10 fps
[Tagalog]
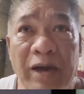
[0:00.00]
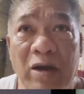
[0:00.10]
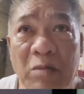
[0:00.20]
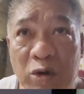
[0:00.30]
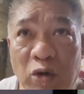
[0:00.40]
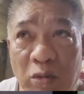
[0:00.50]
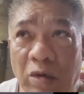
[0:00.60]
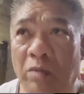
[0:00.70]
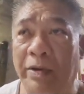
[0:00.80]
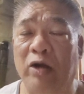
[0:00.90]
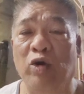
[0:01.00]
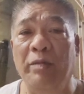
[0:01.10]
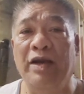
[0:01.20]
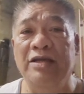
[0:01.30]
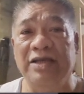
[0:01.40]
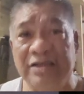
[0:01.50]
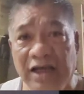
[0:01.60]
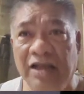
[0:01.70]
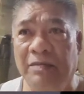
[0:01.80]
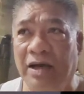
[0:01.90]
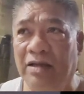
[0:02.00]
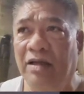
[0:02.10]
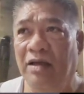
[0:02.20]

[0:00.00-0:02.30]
yung motor mo. Pero kung may lisensya ka naman,